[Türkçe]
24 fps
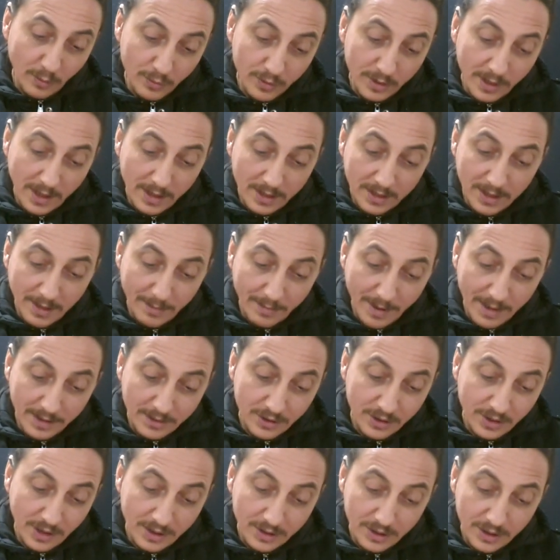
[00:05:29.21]
Özellikle
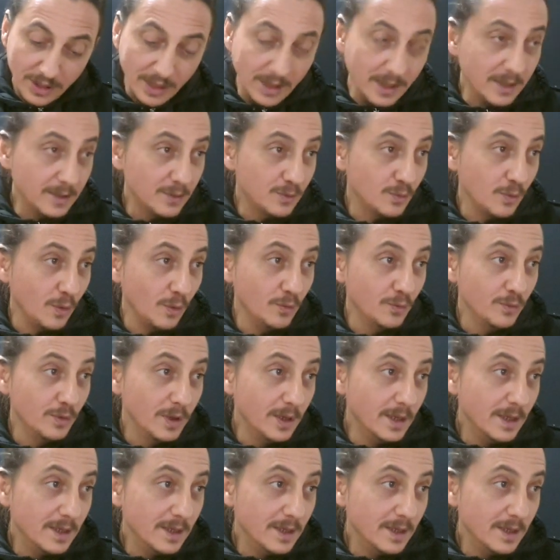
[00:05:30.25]
Mertcan Çelik son